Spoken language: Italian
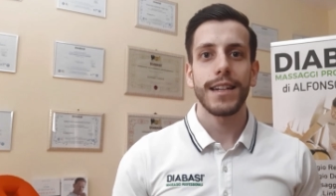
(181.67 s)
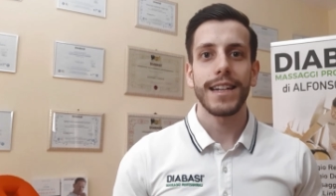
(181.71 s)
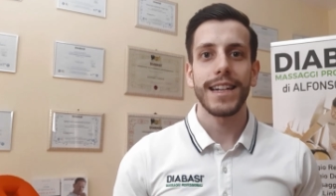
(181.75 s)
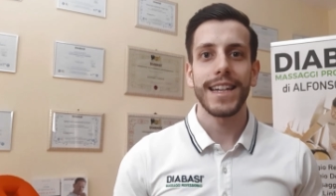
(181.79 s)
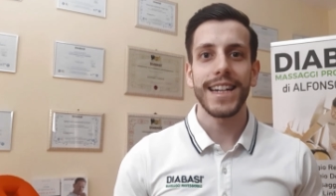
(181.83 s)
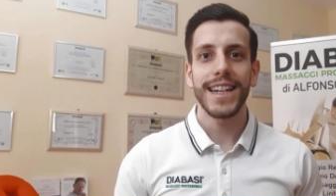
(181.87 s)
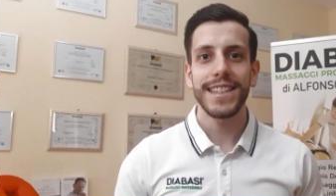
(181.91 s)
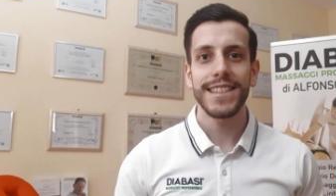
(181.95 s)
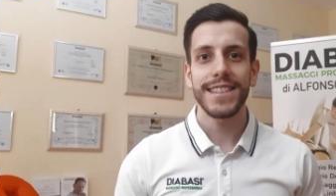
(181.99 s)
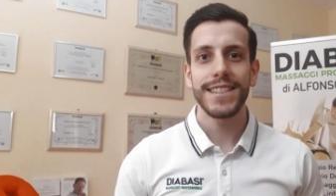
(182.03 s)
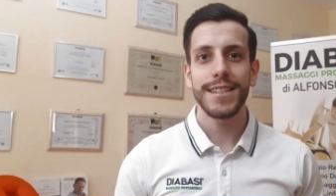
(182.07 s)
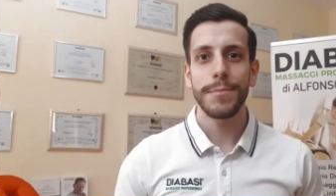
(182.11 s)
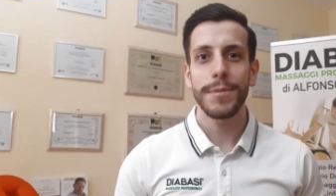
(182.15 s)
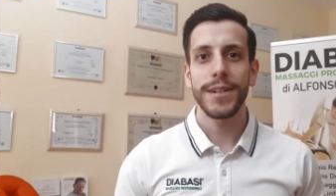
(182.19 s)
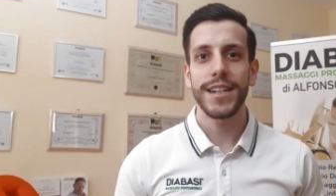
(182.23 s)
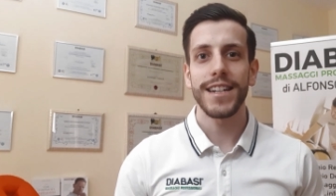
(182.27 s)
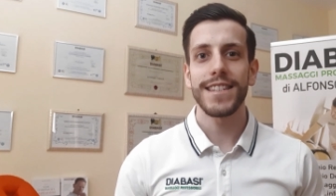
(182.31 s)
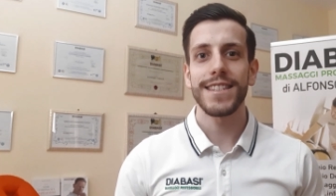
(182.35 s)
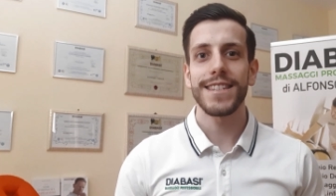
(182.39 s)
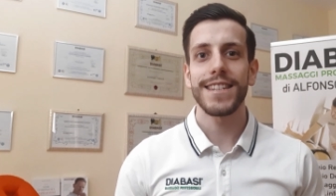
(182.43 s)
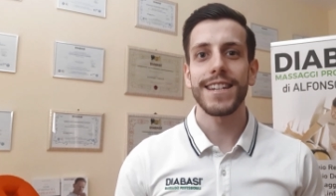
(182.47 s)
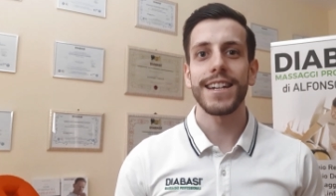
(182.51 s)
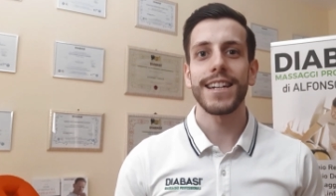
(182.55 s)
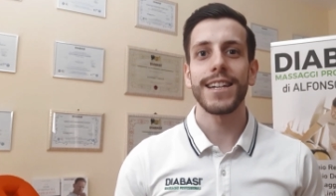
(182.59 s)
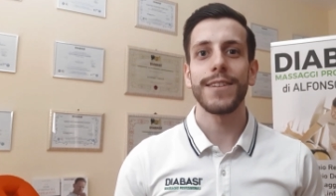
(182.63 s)
Grazie per
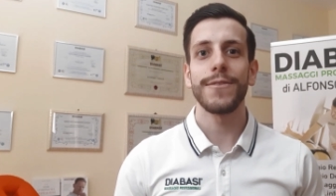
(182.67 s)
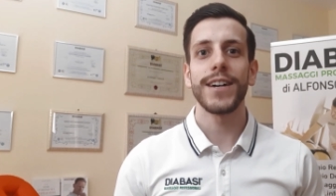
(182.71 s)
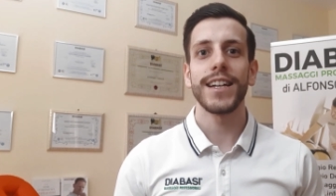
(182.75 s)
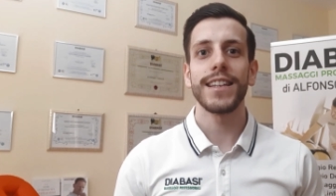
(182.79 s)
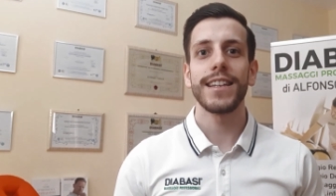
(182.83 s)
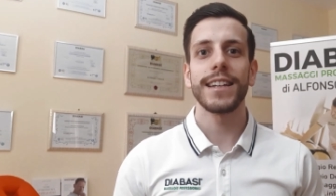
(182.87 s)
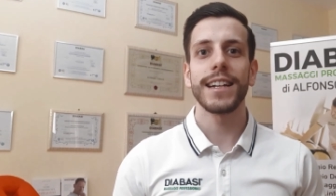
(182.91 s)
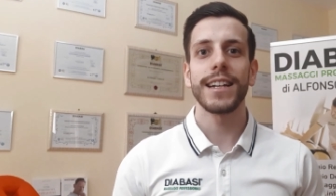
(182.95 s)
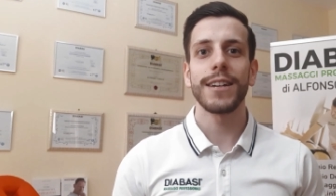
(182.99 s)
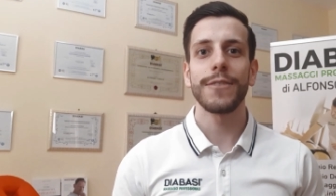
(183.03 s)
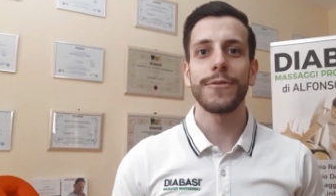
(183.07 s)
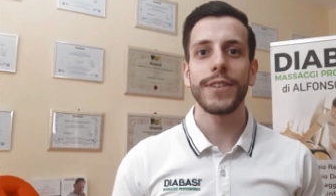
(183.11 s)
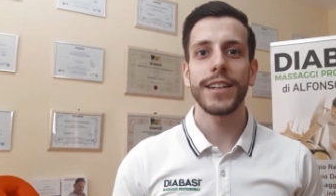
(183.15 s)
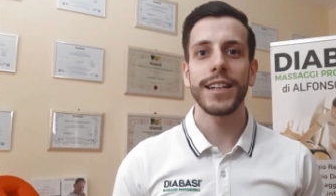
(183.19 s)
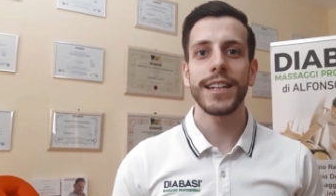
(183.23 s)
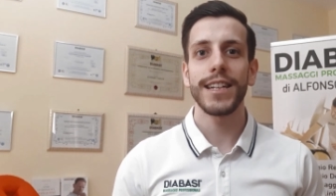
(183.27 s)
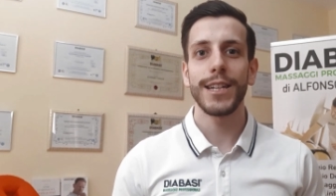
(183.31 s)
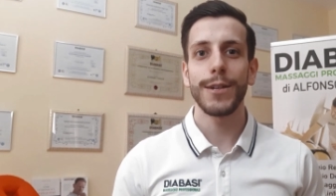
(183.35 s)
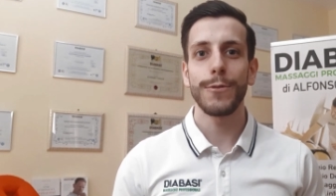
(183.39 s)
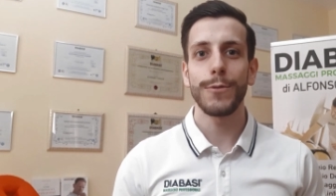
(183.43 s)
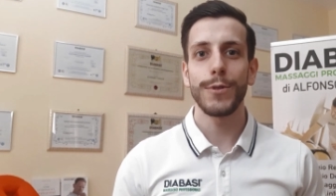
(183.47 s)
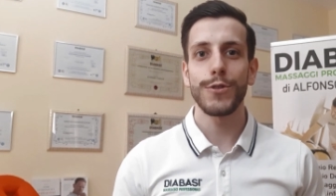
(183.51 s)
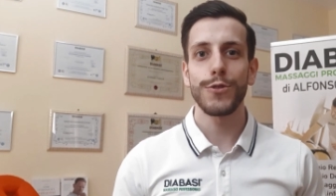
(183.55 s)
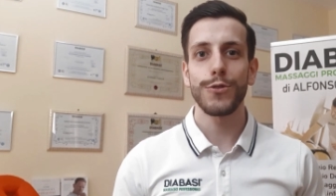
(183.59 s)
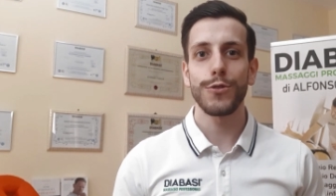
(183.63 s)
essere arrivati alla fine
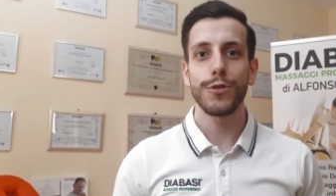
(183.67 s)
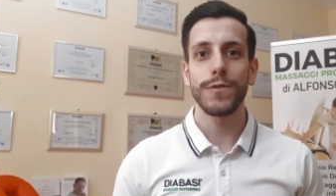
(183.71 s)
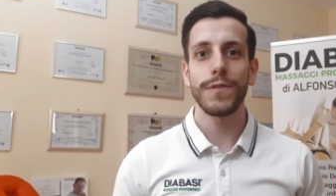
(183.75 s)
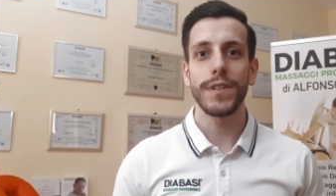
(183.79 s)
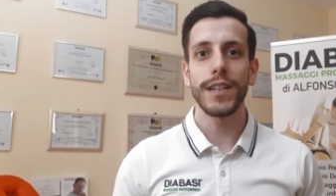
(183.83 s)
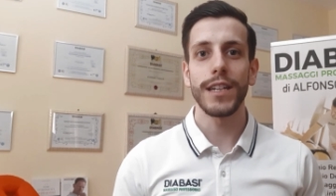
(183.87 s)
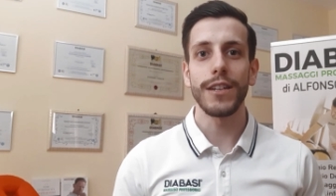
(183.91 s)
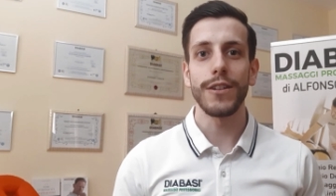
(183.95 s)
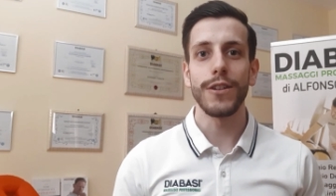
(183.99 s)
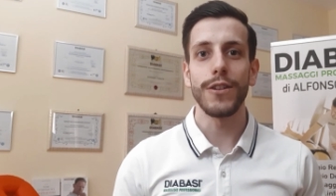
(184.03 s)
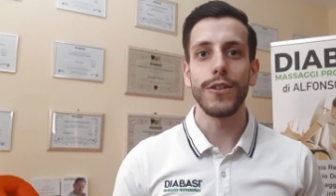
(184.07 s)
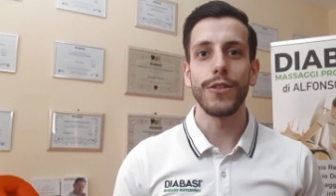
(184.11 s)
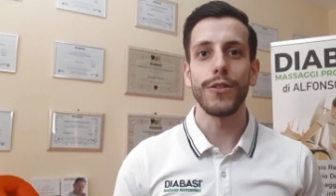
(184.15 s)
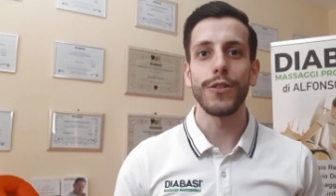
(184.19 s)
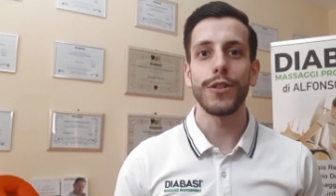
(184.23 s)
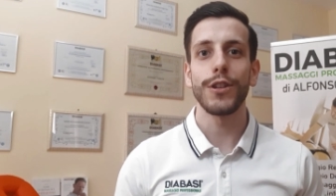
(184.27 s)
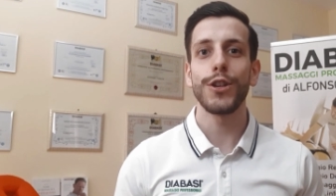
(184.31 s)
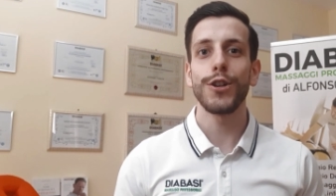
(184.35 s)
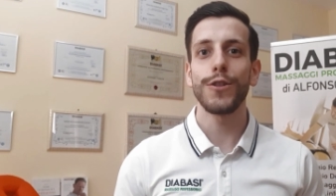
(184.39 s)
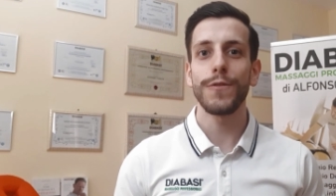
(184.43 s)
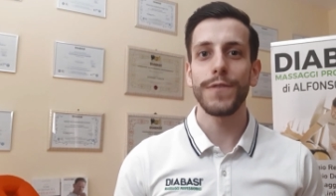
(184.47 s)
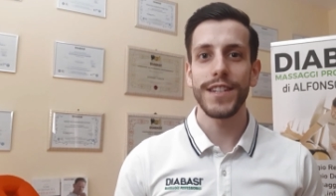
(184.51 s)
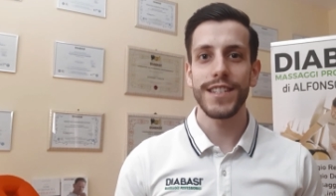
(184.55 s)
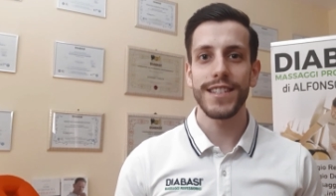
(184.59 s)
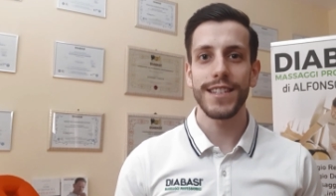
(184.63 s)
di questo video,
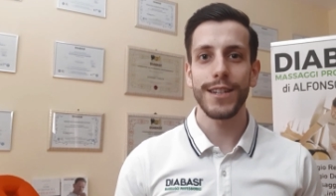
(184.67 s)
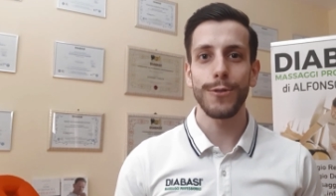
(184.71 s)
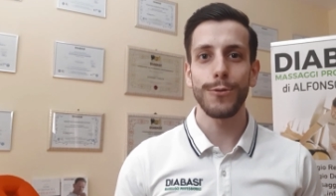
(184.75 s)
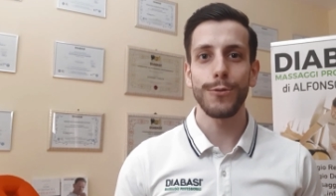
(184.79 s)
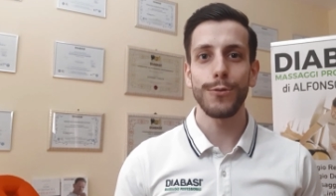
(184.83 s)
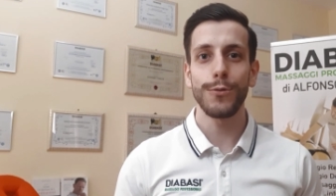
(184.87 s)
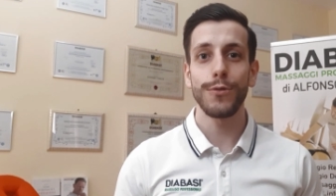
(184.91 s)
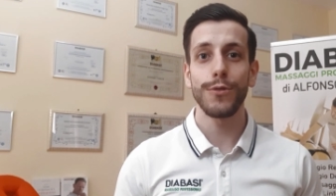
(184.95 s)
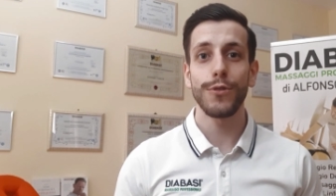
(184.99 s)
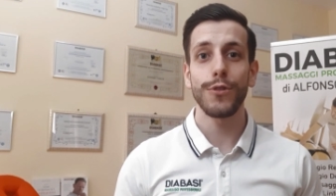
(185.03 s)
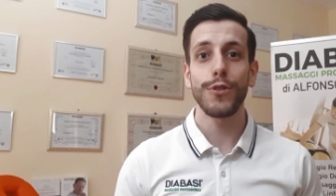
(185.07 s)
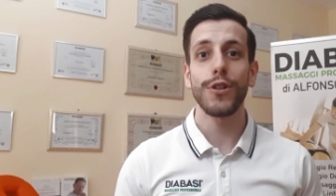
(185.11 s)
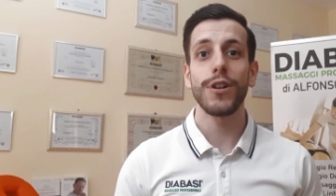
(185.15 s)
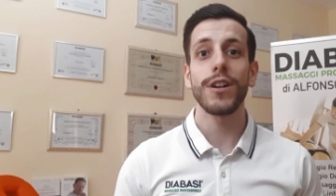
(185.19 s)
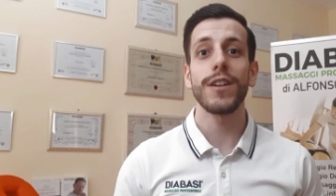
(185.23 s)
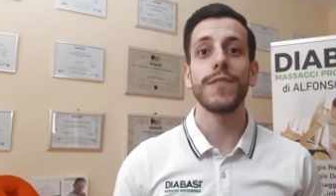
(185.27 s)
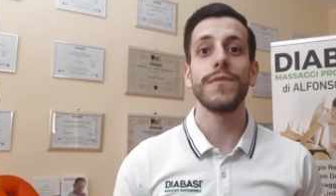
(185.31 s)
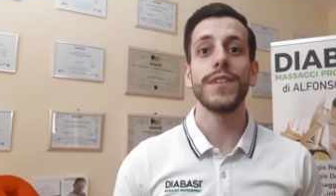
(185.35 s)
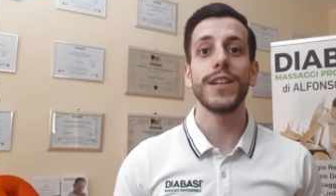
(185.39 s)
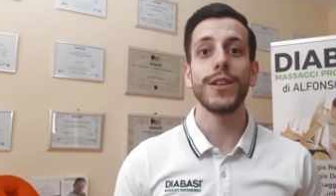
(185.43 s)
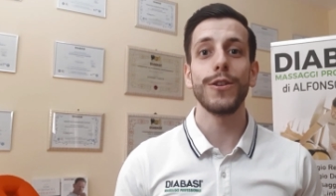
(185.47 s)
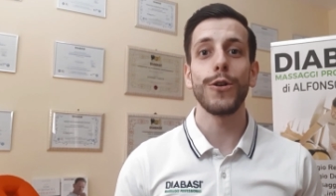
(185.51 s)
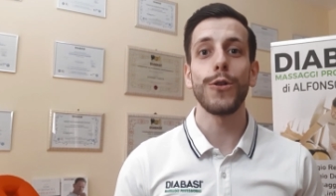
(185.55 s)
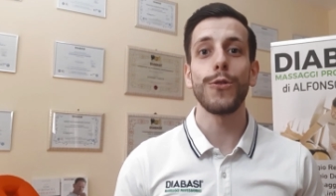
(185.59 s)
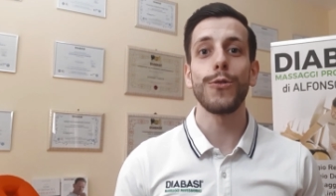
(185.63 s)
io vi saluto e
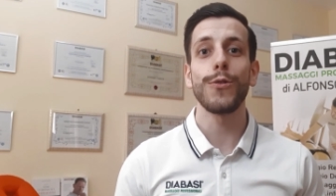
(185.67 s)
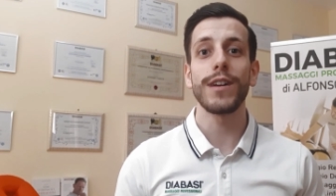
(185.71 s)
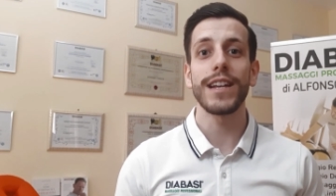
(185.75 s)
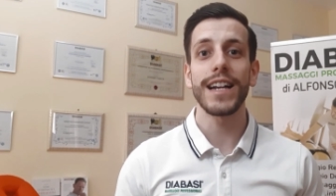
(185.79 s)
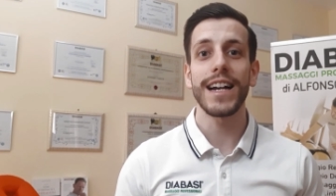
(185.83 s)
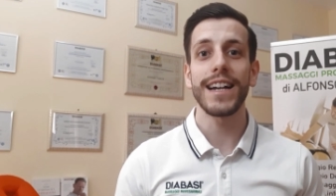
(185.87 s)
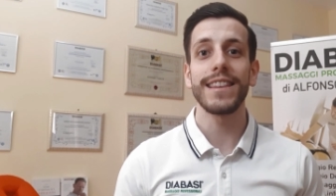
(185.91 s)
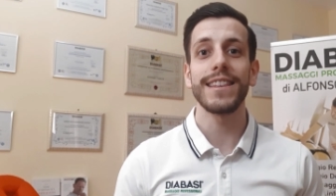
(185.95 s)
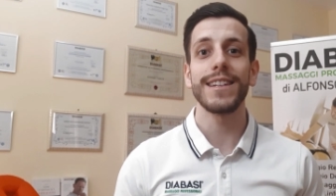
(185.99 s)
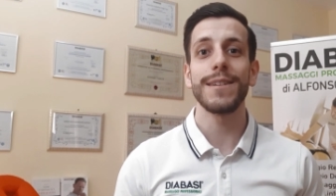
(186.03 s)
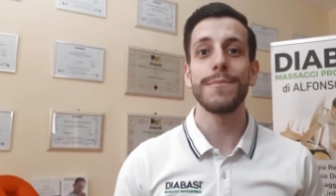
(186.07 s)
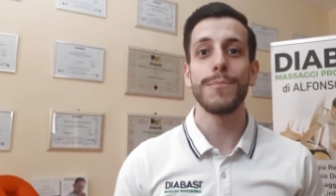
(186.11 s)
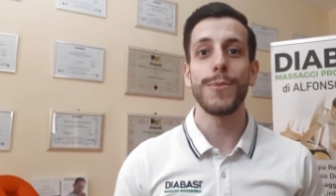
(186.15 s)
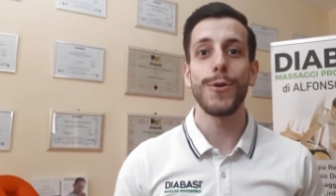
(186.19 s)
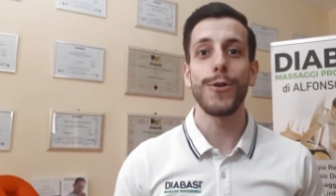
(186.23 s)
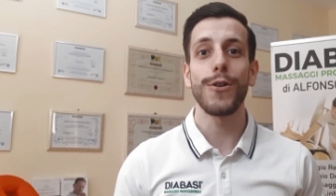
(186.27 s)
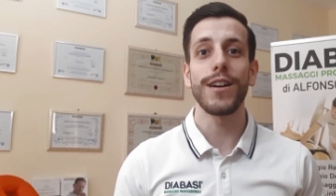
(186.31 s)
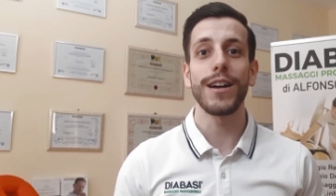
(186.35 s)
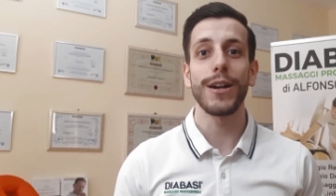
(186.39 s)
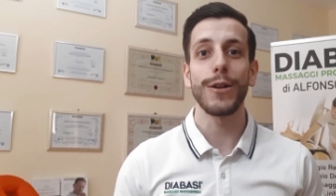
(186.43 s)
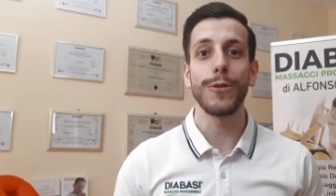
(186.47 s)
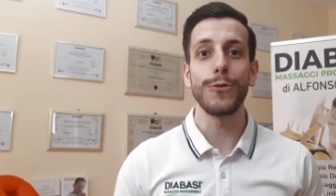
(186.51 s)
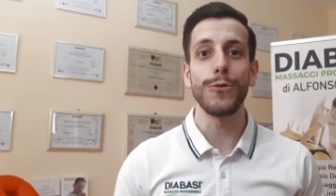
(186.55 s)
vi do un grande in bocca al